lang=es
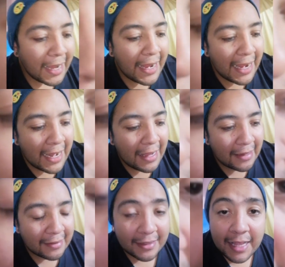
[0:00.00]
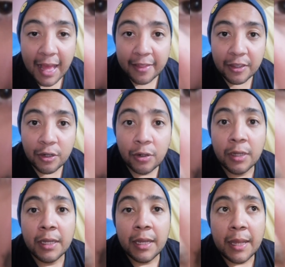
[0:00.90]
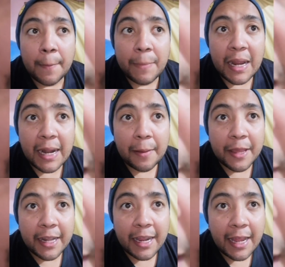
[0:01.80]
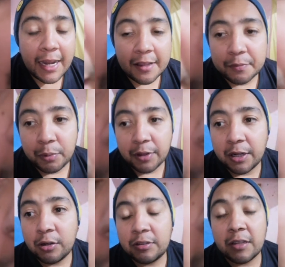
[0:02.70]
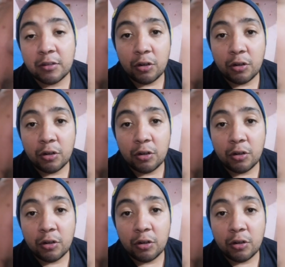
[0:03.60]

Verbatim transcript: el estadio para ver a las poderosas,